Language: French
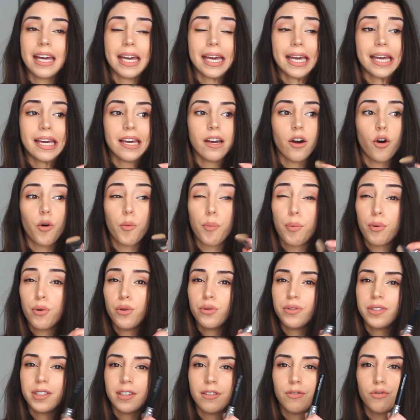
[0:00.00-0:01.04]
Et en
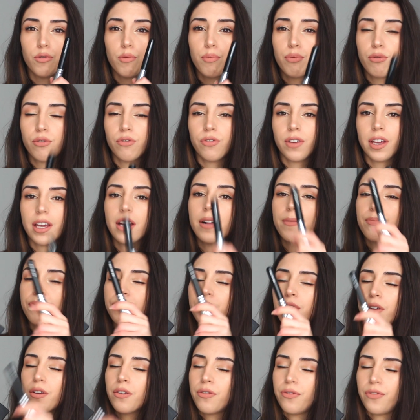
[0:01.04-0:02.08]
plus, si vous pouvez
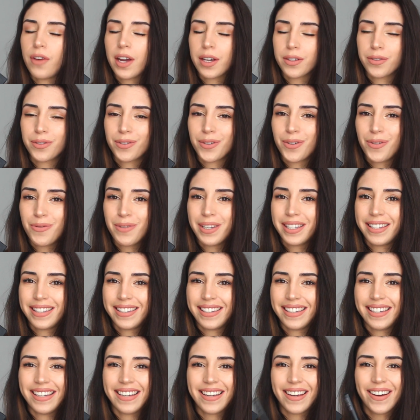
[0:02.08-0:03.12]
faire
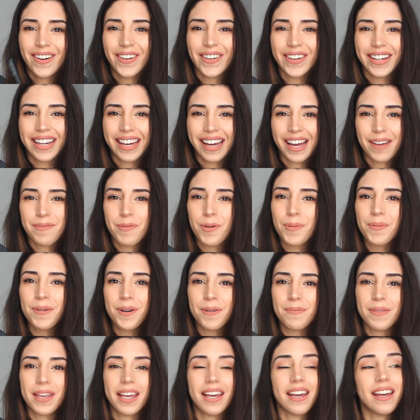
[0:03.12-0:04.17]
celui-ci en crème en
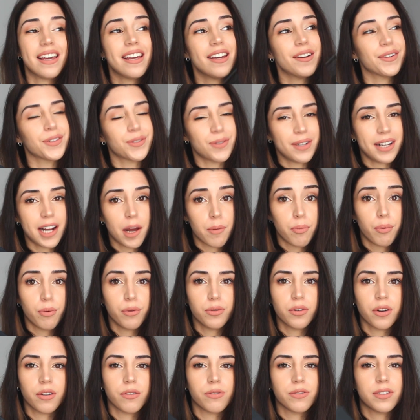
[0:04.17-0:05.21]
premier et ensuite la
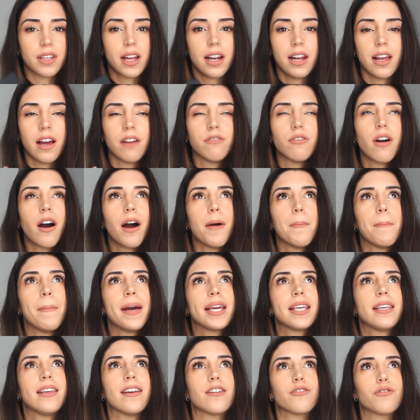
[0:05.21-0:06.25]
poudre, vous allez avoir un
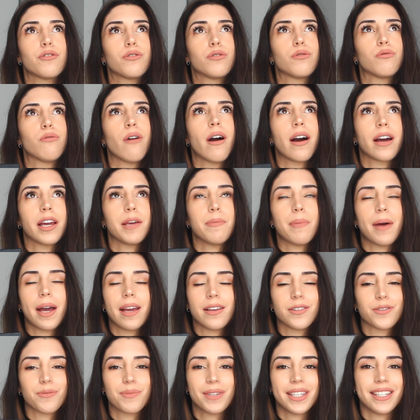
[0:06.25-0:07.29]
maquillage de soirée par
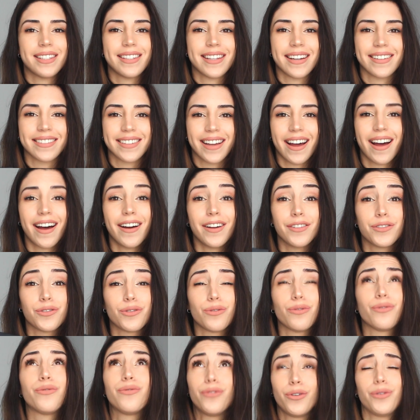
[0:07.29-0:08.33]
exemple qui tiendra
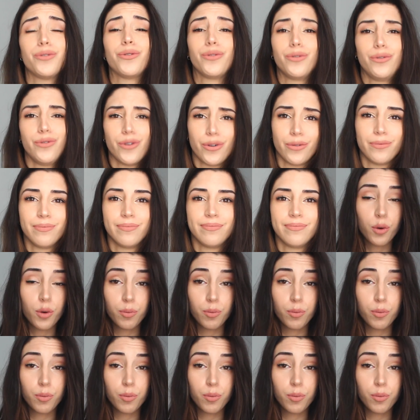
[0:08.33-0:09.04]
du feu de Dieu.